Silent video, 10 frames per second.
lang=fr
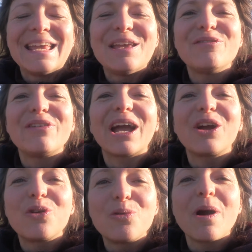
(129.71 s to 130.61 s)
et vers
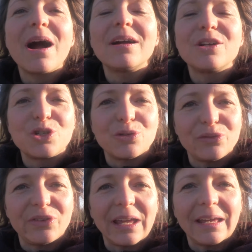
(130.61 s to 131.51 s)
quoi je
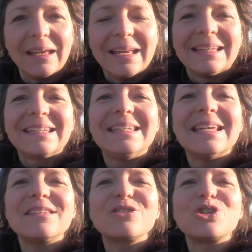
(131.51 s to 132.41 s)
vais, qui
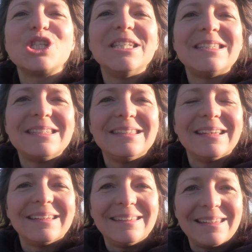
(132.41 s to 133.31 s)
est-ce que je décide
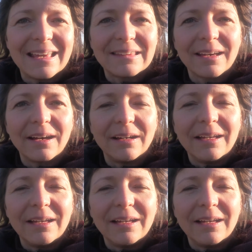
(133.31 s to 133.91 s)
d'être,